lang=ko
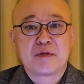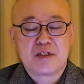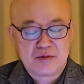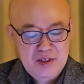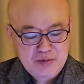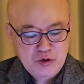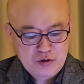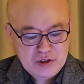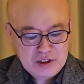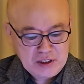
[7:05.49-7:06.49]
지금
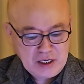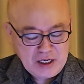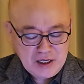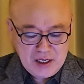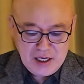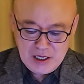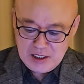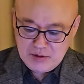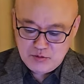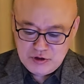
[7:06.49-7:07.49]
임종석이나
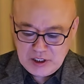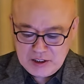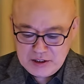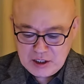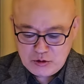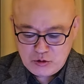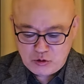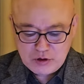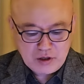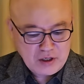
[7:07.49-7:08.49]
이 문재인계도
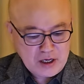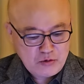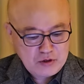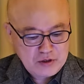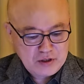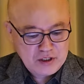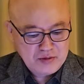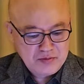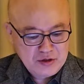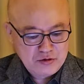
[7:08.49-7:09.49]
공격을 하고 있는 이
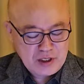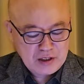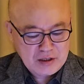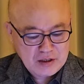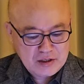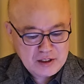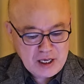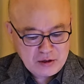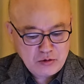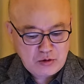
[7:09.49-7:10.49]
민주당 혁신
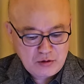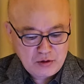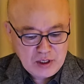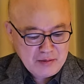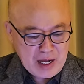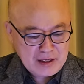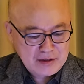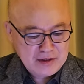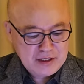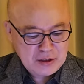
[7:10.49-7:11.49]
행동
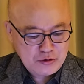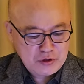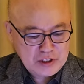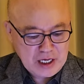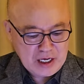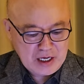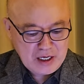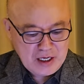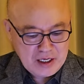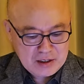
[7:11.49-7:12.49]
망은 제족이다.
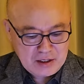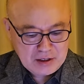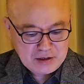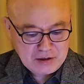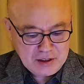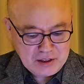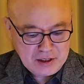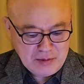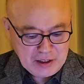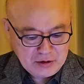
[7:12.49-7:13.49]
그래서 이
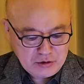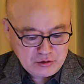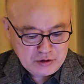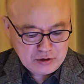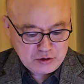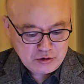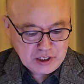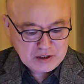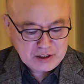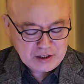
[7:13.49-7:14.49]
김한규를
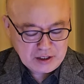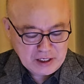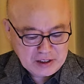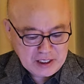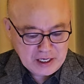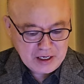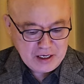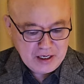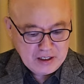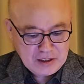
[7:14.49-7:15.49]
출당시켜야 한다.
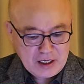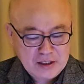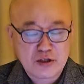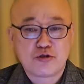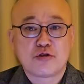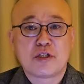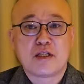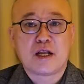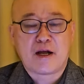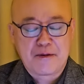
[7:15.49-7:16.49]
당에서
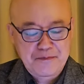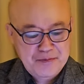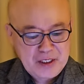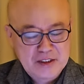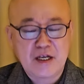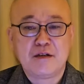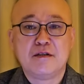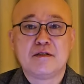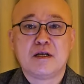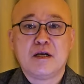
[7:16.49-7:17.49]
쫓아내라.
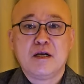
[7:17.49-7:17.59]
이제는